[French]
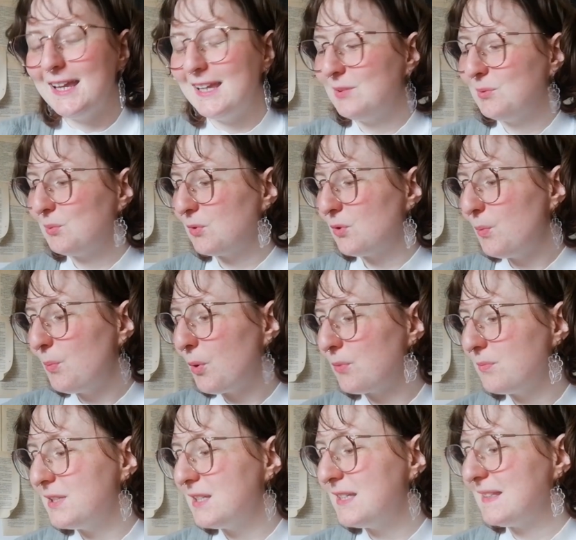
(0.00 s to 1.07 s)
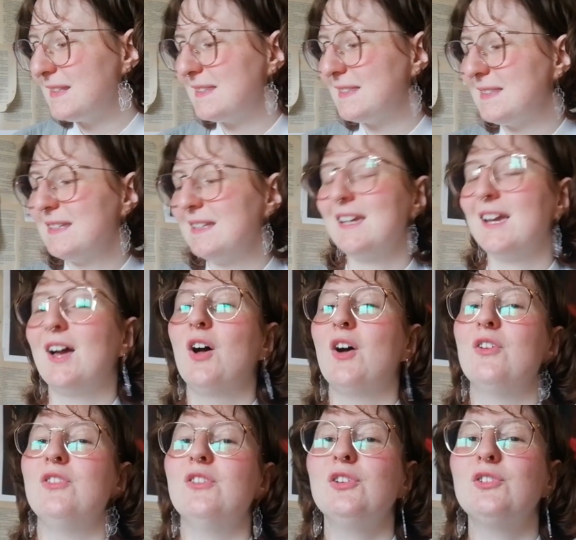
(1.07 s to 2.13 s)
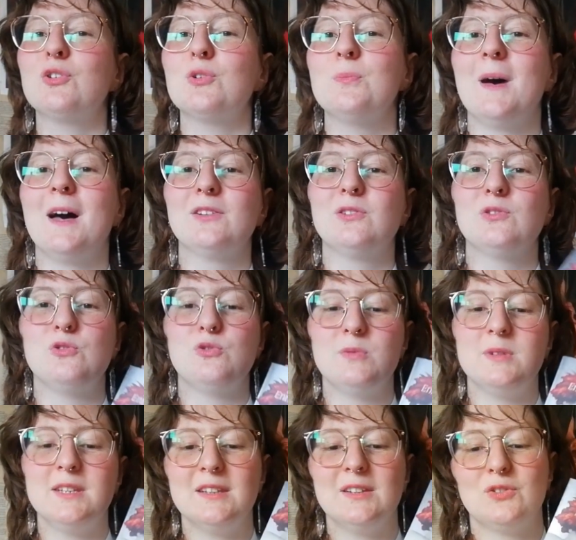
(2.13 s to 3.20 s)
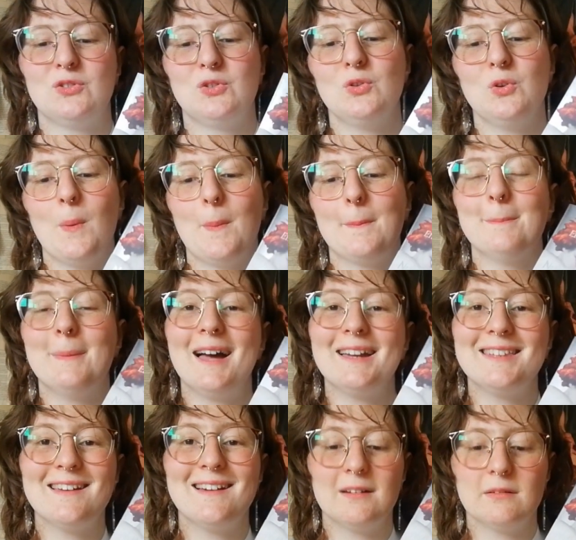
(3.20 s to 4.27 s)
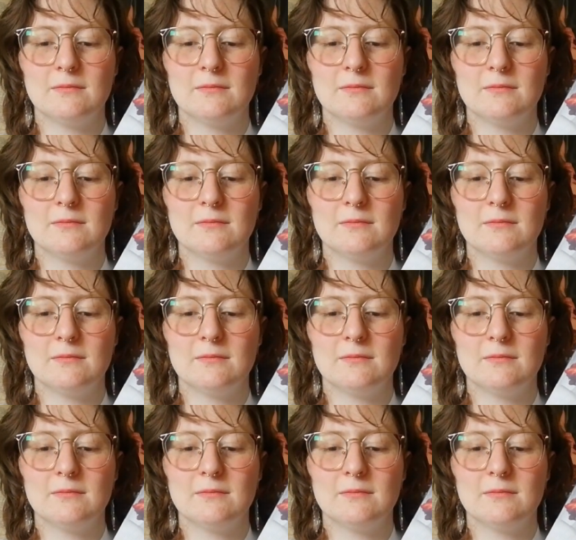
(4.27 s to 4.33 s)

Et donc le premier, c'est euh, Notre part de nuit de Maria...